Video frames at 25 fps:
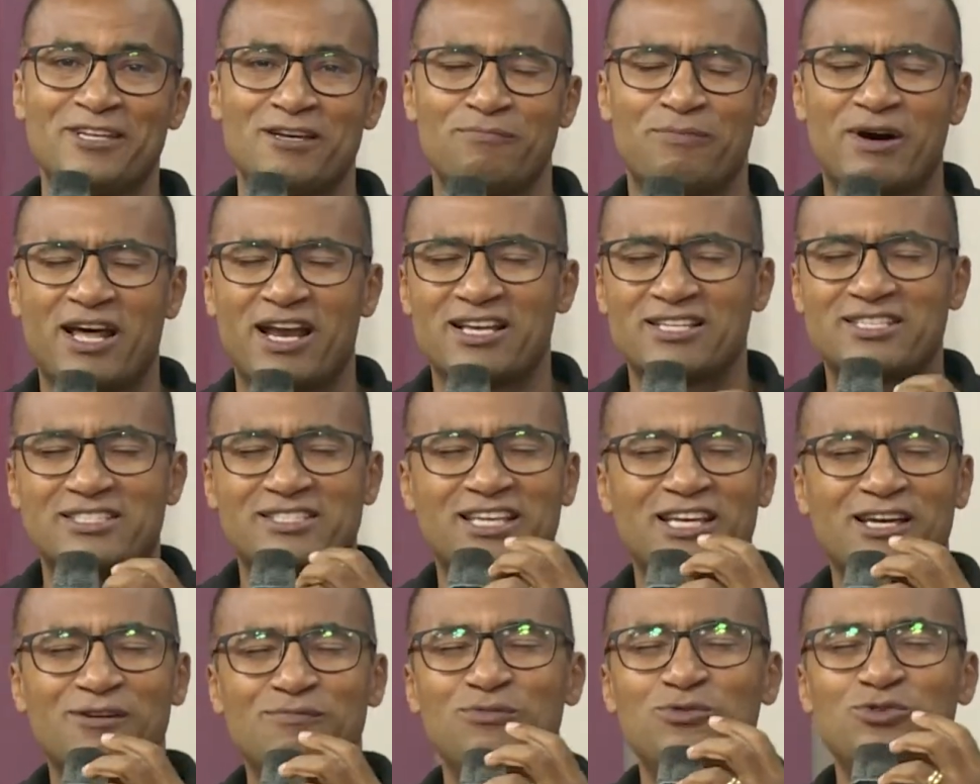para
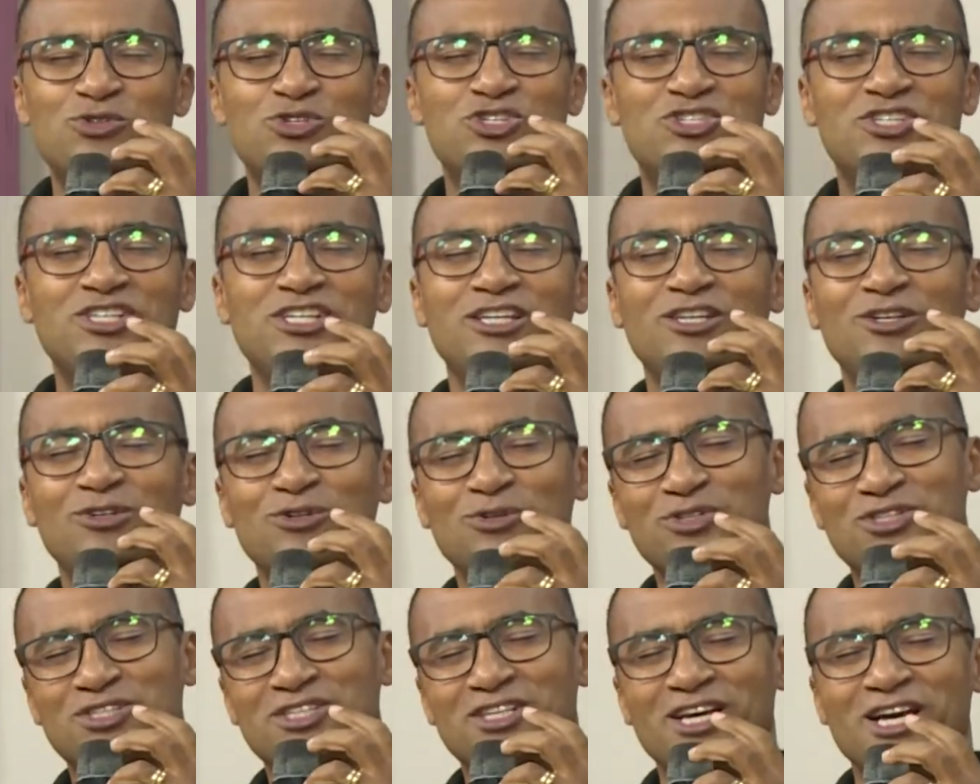sermos
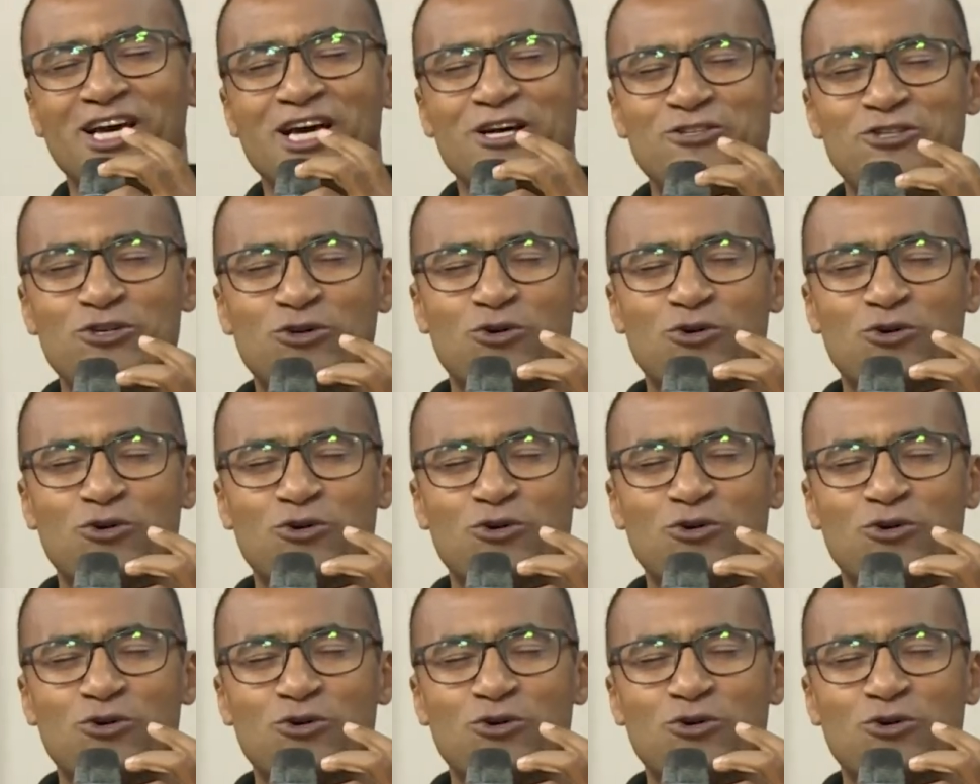dignos de